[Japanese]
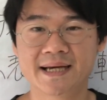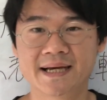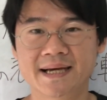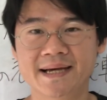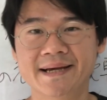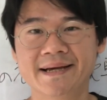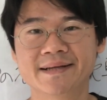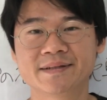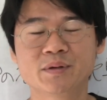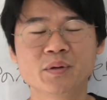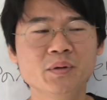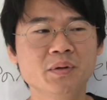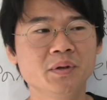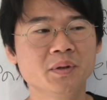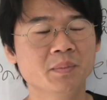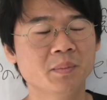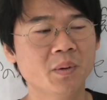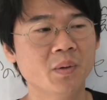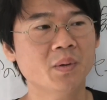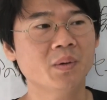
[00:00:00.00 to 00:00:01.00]
はい、という
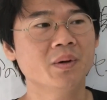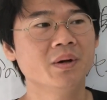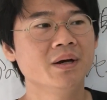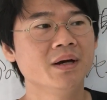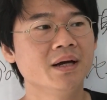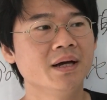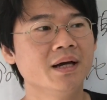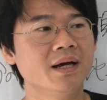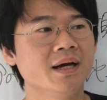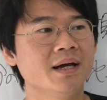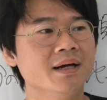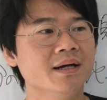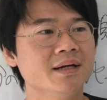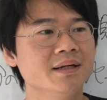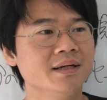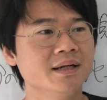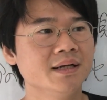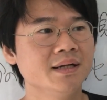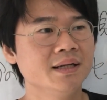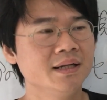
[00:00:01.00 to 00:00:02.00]
のも、
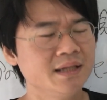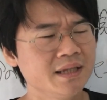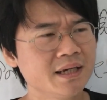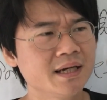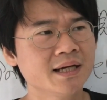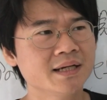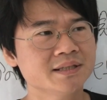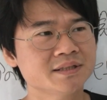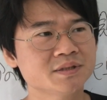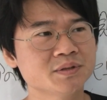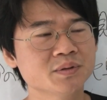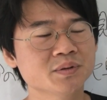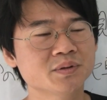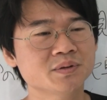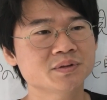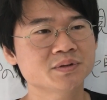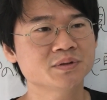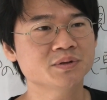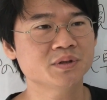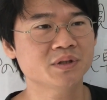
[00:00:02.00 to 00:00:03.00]
理解しようと
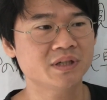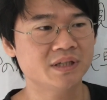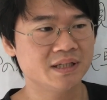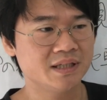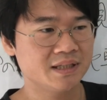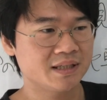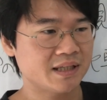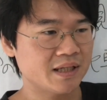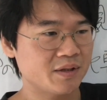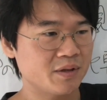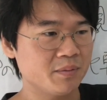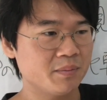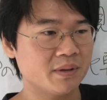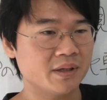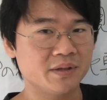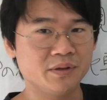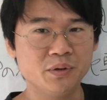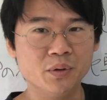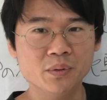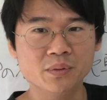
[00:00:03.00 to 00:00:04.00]
するときに、例え
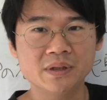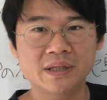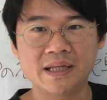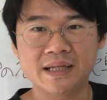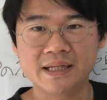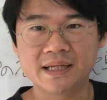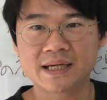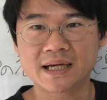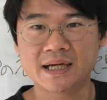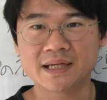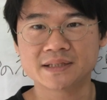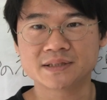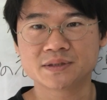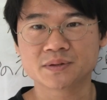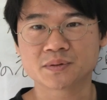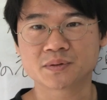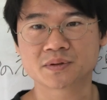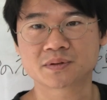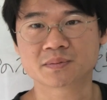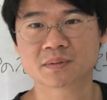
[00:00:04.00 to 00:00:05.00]
ば読んで理解し
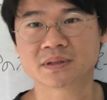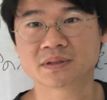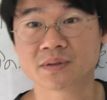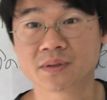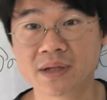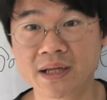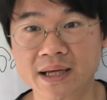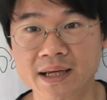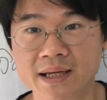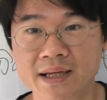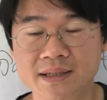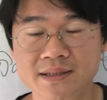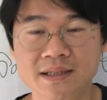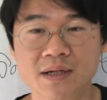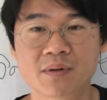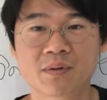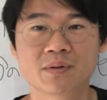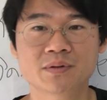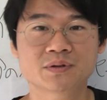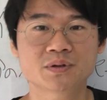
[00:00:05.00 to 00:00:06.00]
ようとしますよね。
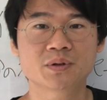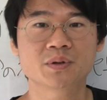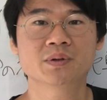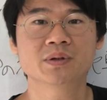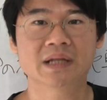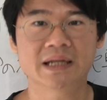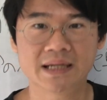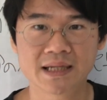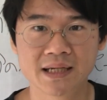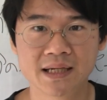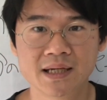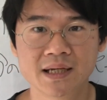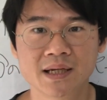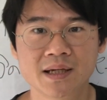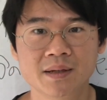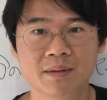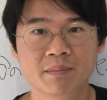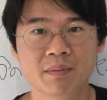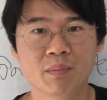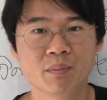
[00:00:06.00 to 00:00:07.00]
参考書を読んだり、
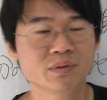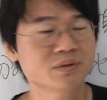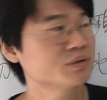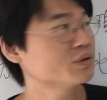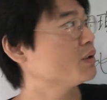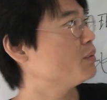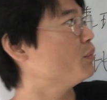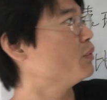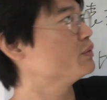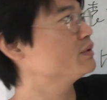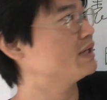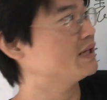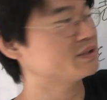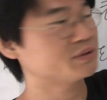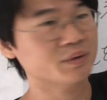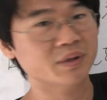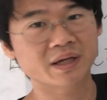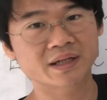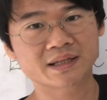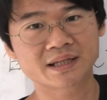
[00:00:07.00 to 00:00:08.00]
もしくは問題
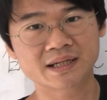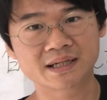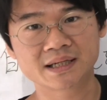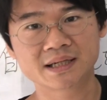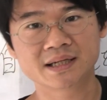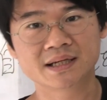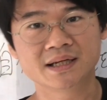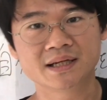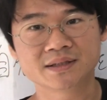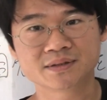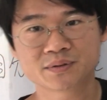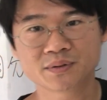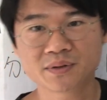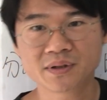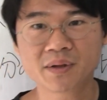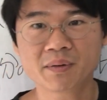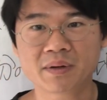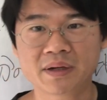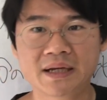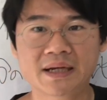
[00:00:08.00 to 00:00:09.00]
集をやったり、それ
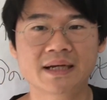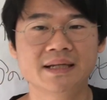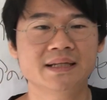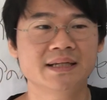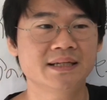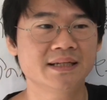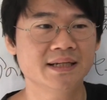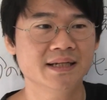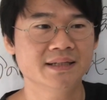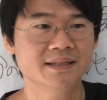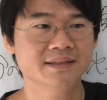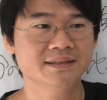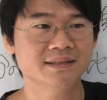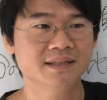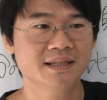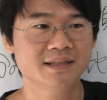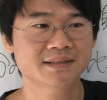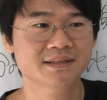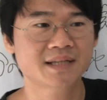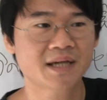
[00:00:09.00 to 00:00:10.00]
では理解できないんです
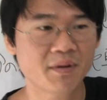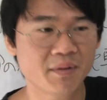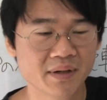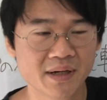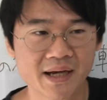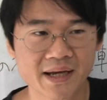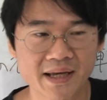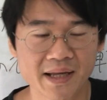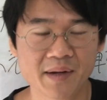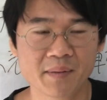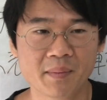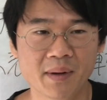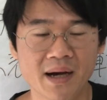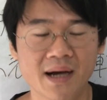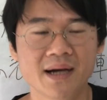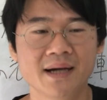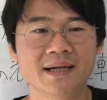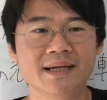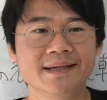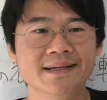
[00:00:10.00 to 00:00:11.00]
ね。使わなけれ
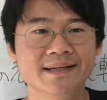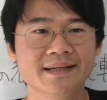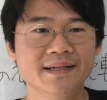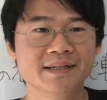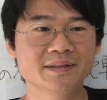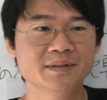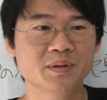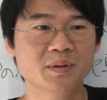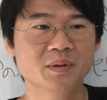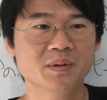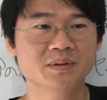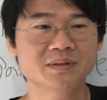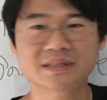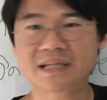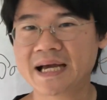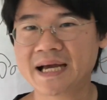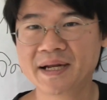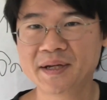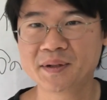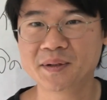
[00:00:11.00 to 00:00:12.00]
ば、その、
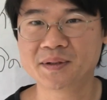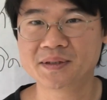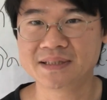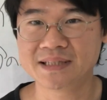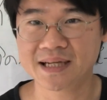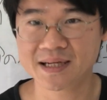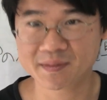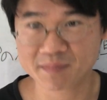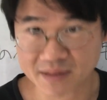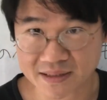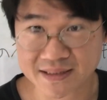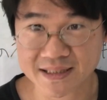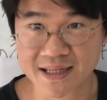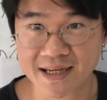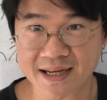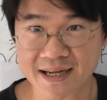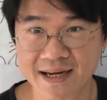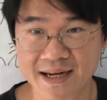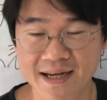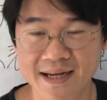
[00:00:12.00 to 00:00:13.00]
使えるようになりません
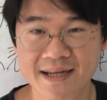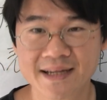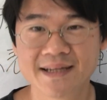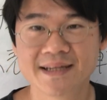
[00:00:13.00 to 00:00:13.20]
から。